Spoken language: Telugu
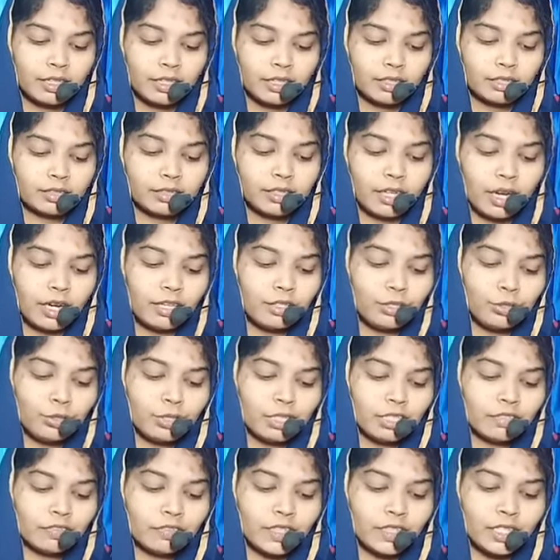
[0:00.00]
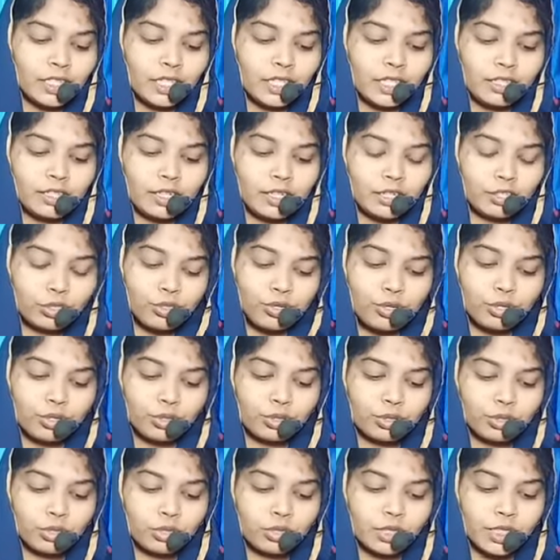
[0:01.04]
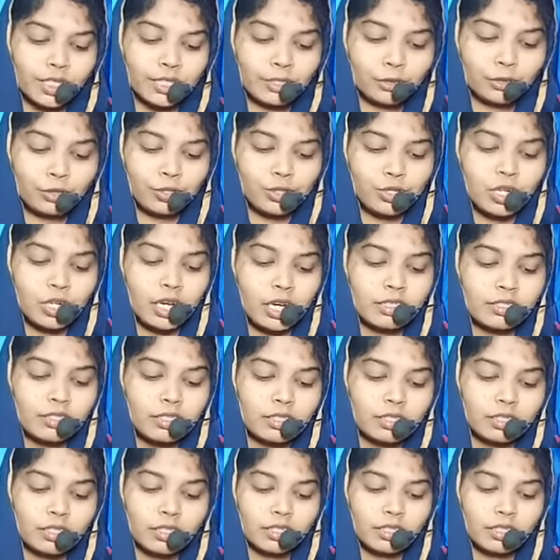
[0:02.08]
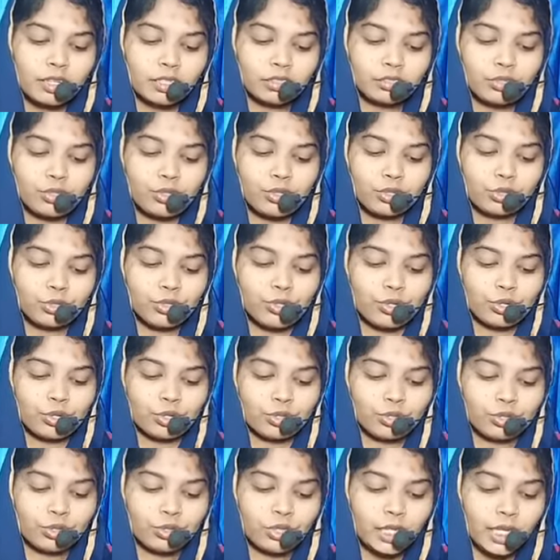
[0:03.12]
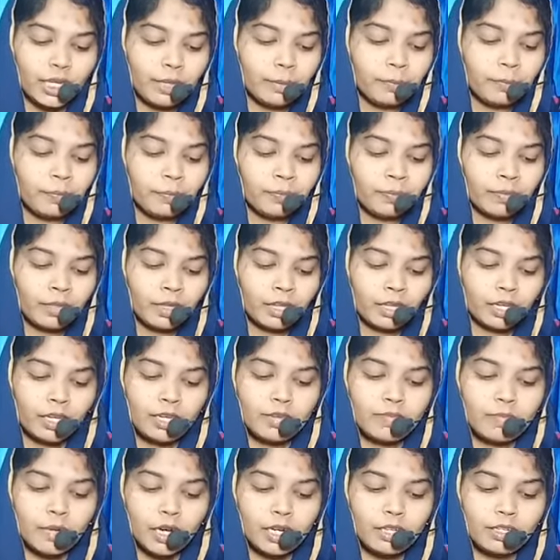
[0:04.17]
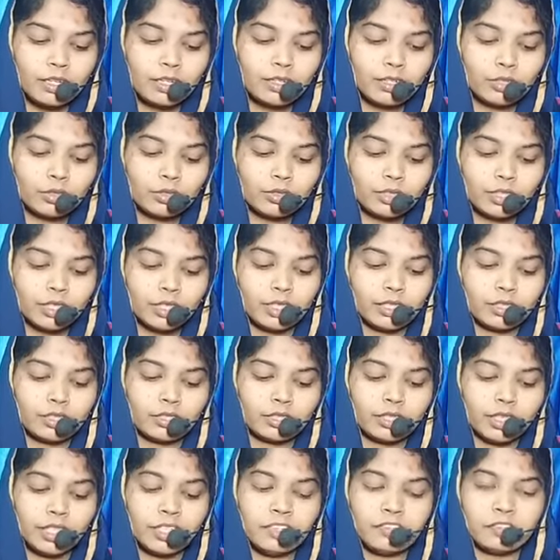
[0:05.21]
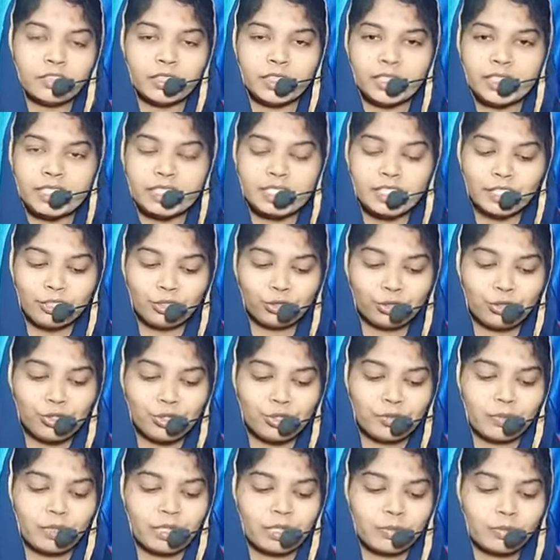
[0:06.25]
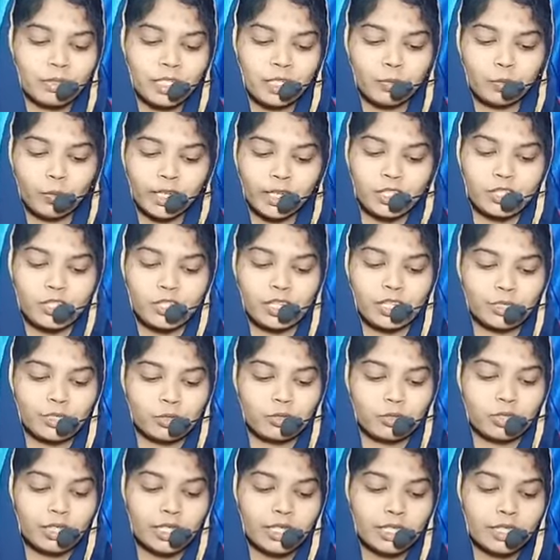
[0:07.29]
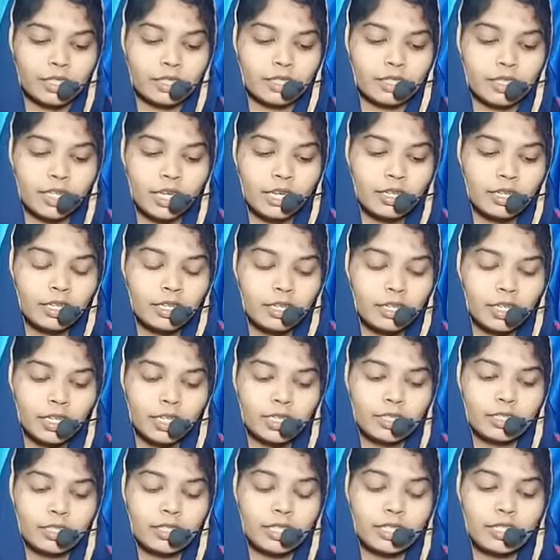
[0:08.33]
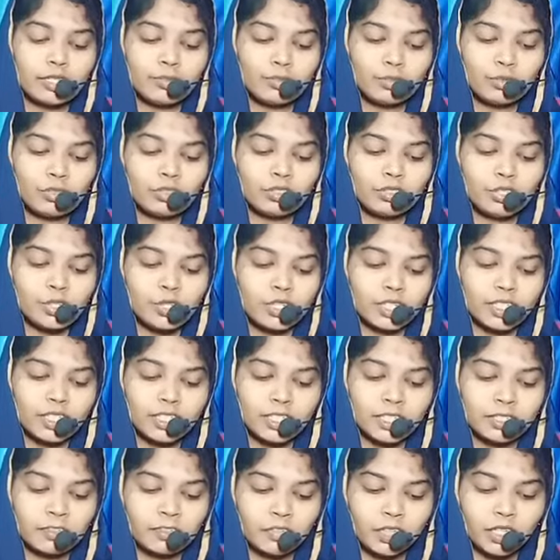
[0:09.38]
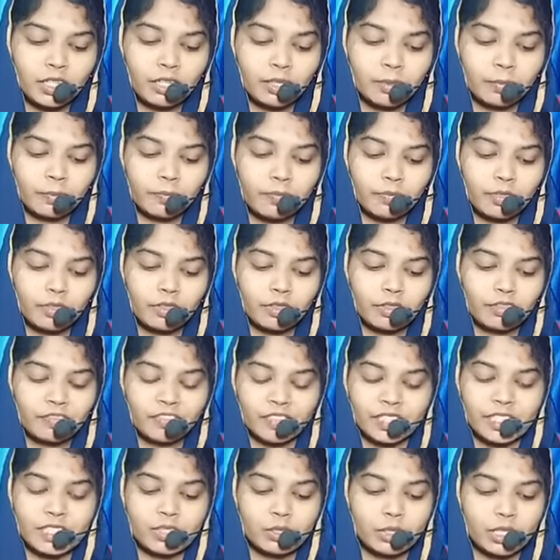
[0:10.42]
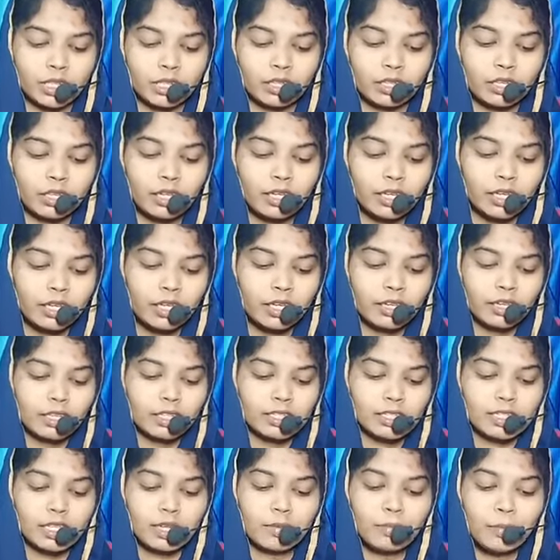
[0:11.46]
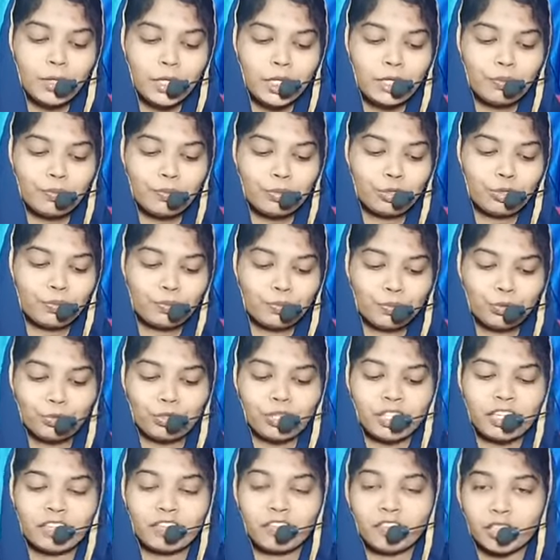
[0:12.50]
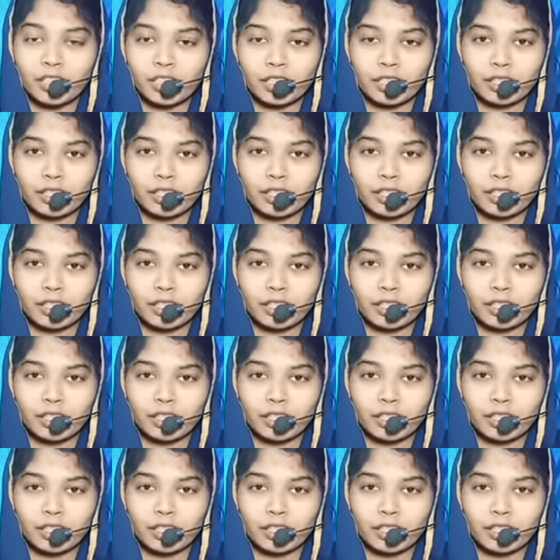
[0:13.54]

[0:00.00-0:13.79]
జ్ఞానుల వలె నడుచుకున్నట్లు జాగ్రత్తగా చూచుకునుడి ఈ మాటలు ఈ వర్డ్స్ ని కొంచెం మనం డివైడ్ చేసుకోగలిగితే దినములు చెడ్డవి ఫస్ట్ థింగ్ సమయమును పోనివ్వక